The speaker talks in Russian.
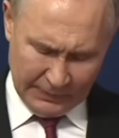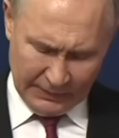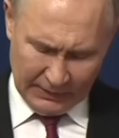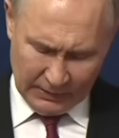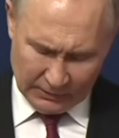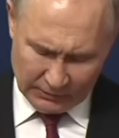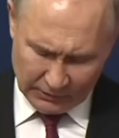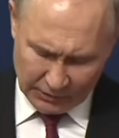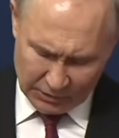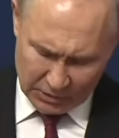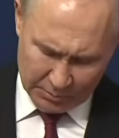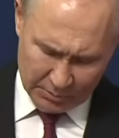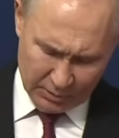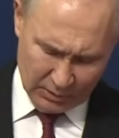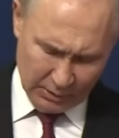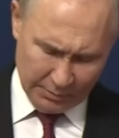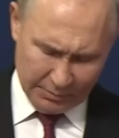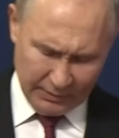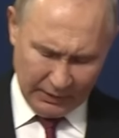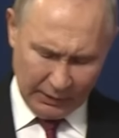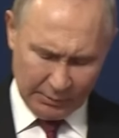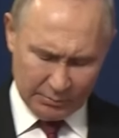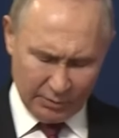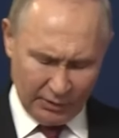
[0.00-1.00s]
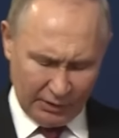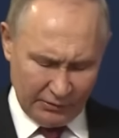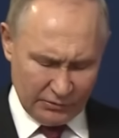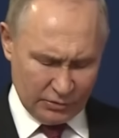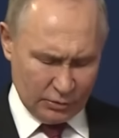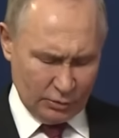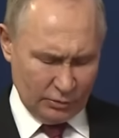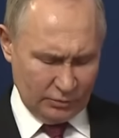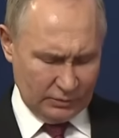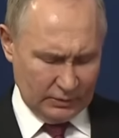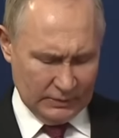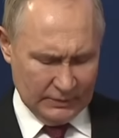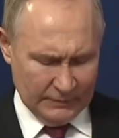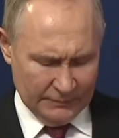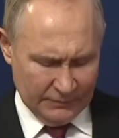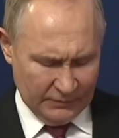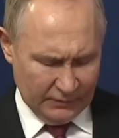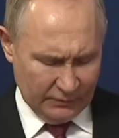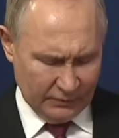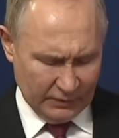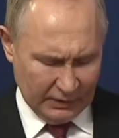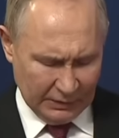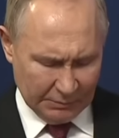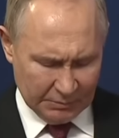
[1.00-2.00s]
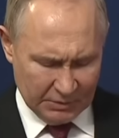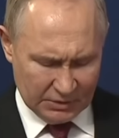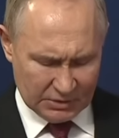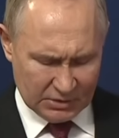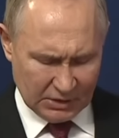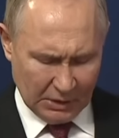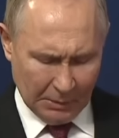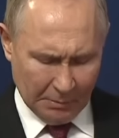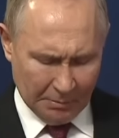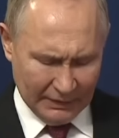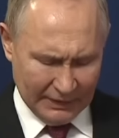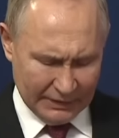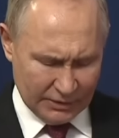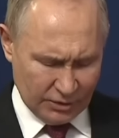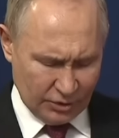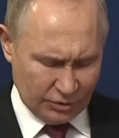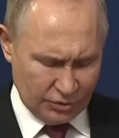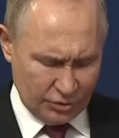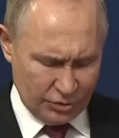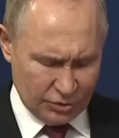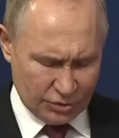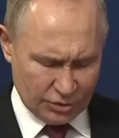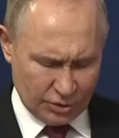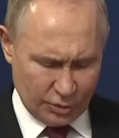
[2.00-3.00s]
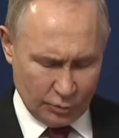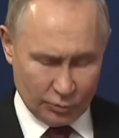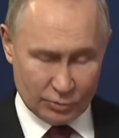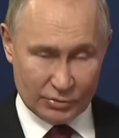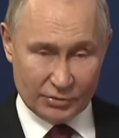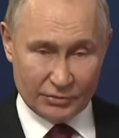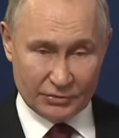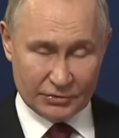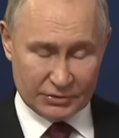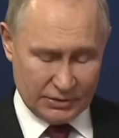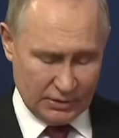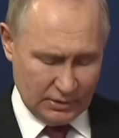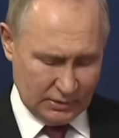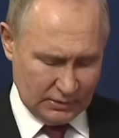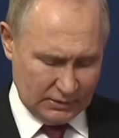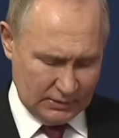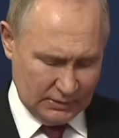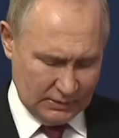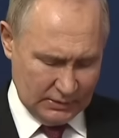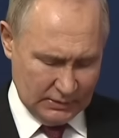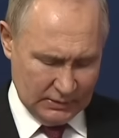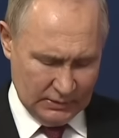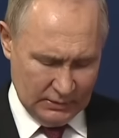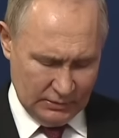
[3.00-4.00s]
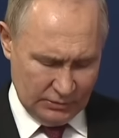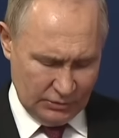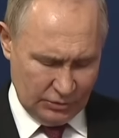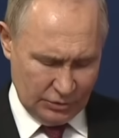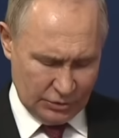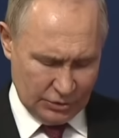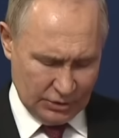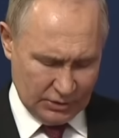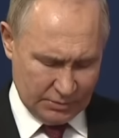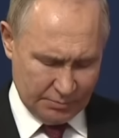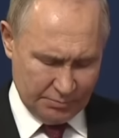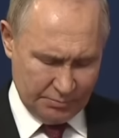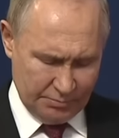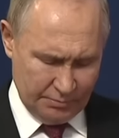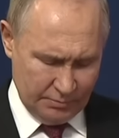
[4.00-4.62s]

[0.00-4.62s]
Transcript: Затем было преобразовано в Харбинский политехнический университет, где сейчас